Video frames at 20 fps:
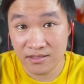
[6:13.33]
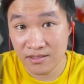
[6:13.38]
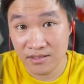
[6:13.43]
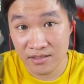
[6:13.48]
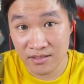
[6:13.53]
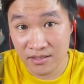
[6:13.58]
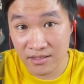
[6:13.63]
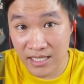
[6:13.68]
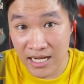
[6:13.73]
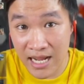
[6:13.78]

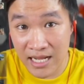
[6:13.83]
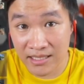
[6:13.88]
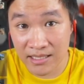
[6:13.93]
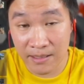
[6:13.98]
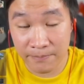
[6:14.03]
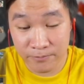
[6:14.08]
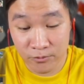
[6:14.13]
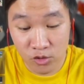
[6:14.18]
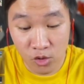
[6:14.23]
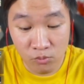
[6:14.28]
là
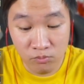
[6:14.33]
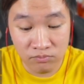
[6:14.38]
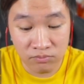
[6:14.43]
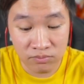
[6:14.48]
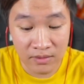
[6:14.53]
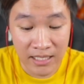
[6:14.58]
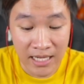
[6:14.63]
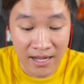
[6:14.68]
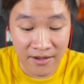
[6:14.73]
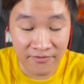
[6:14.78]
tập trung
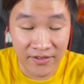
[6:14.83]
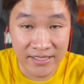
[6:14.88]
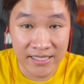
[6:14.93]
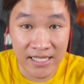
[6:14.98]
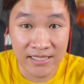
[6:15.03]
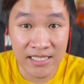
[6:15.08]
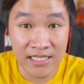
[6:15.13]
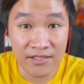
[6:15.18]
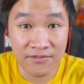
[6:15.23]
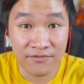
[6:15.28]
là về
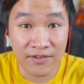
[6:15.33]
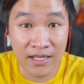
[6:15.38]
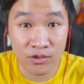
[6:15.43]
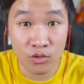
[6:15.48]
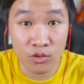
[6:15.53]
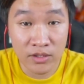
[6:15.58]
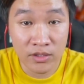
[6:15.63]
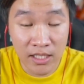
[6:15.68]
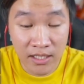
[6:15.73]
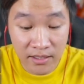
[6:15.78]
giá trị. Và
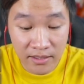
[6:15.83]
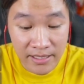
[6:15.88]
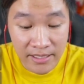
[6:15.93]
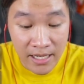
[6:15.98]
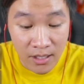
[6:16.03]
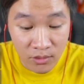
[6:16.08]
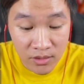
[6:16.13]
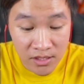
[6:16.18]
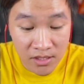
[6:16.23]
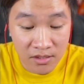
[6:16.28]
tốt nhất
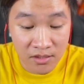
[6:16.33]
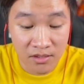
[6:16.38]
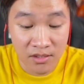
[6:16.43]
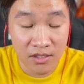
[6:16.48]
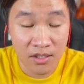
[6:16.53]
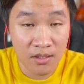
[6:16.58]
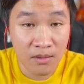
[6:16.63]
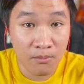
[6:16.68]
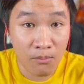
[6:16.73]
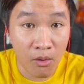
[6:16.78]
nếu như
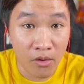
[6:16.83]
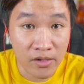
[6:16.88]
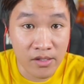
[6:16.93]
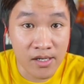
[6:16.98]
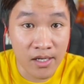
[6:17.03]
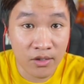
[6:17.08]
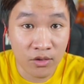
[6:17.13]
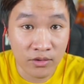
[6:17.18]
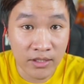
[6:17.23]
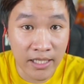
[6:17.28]
mọi
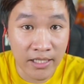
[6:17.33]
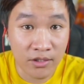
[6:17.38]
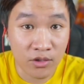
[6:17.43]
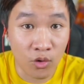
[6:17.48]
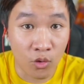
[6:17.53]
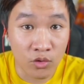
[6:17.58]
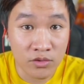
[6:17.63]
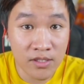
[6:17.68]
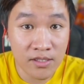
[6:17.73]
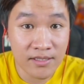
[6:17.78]
người có thể
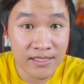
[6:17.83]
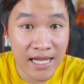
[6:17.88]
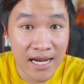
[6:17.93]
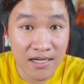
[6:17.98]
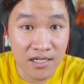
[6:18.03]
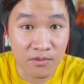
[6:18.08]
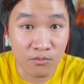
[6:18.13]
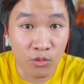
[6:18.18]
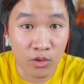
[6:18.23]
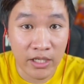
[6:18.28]
tổ chức ra
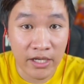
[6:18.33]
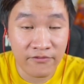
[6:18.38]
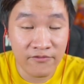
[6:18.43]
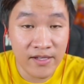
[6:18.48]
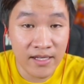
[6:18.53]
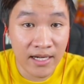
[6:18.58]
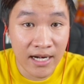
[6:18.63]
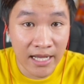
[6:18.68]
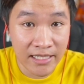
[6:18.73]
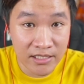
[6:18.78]
được một cái
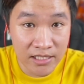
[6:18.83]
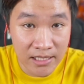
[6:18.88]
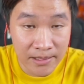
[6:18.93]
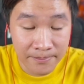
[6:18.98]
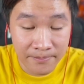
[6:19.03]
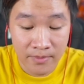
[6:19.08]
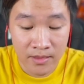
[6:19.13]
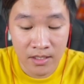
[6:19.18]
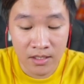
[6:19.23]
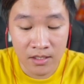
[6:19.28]
phiên livestream
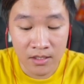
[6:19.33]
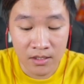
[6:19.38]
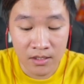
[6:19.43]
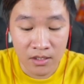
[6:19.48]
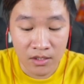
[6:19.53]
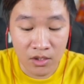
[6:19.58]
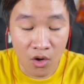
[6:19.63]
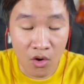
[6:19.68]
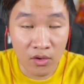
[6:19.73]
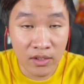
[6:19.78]

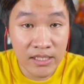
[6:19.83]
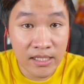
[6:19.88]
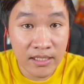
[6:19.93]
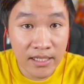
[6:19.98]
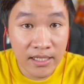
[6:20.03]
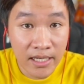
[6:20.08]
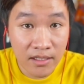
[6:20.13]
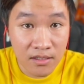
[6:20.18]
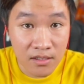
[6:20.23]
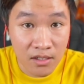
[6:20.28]
nó liên
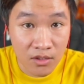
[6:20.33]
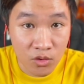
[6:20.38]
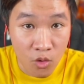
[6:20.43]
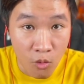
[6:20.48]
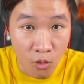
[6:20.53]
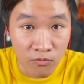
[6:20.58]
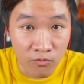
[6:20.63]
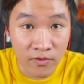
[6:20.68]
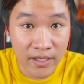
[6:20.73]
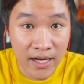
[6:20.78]
kết được
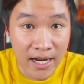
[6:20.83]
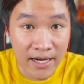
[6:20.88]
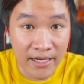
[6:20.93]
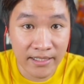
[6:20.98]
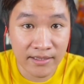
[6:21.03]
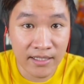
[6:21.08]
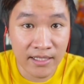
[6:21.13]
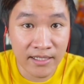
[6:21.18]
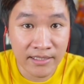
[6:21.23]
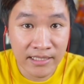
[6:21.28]
cùng với cả cái
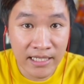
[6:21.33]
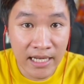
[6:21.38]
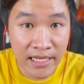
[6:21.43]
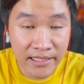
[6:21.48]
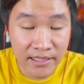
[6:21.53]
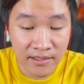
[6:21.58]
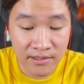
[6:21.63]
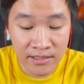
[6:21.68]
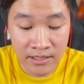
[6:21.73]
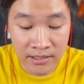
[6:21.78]
tính cách,
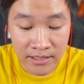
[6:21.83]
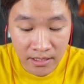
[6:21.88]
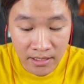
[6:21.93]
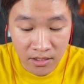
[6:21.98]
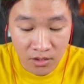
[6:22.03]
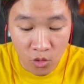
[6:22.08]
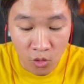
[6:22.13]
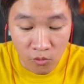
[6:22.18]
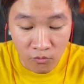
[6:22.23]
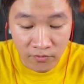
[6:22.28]
liên kết
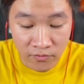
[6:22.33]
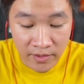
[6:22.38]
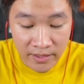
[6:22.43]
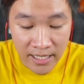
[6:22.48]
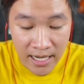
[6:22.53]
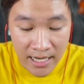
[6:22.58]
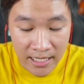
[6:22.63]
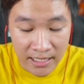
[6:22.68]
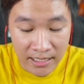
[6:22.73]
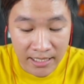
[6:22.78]
được cùng với
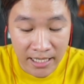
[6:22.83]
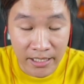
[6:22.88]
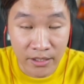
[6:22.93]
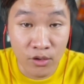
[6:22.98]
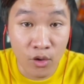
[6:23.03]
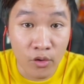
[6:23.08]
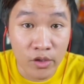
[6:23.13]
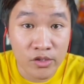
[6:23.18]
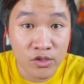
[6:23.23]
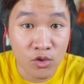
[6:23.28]
cả là cái
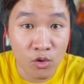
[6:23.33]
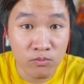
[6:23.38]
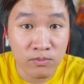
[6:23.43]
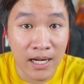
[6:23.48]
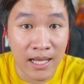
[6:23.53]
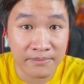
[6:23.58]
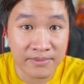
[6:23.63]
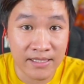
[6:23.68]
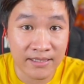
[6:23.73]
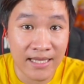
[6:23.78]
nội dung
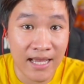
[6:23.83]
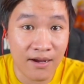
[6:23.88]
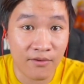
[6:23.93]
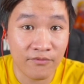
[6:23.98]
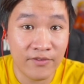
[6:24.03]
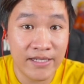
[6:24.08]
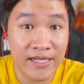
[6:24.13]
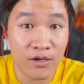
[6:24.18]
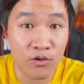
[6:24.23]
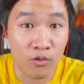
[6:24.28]
làm sáng tạo
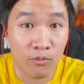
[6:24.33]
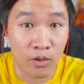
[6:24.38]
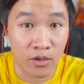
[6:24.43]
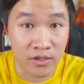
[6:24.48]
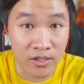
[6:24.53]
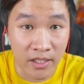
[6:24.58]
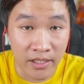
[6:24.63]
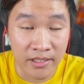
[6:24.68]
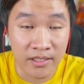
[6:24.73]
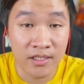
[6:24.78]
video của mọi
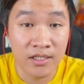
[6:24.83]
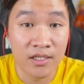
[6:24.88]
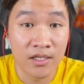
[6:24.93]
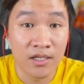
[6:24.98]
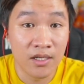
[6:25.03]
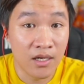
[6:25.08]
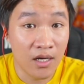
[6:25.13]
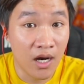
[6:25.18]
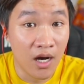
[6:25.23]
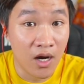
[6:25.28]
người
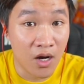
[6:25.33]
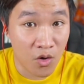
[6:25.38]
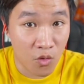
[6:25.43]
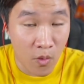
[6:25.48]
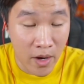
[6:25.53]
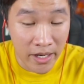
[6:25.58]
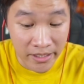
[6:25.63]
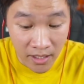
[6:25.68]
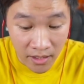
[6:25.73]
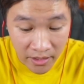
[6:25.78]
ở
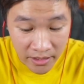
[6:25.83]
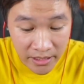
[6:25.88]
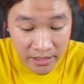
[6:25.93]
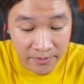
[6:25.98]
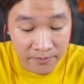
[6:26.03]
ngoài đời ấy,